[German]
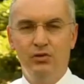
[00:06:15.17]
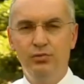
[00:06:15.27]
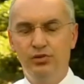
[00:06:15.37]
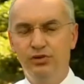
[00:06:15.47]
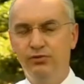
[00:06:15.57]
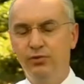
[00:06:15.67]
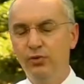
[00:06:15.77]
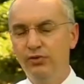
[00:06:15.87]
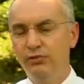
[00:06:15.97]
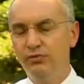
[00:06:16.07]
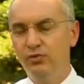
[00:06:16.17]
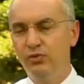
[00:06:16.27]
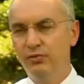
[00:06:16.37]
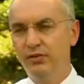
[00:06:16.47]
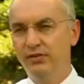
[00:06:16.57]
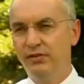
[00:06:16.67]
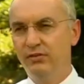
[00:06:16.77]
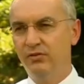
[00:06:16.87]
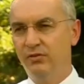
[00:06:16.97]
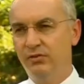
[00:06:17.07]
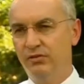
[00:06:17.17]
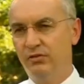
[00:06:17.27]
Typische Frühsymptome sind äh,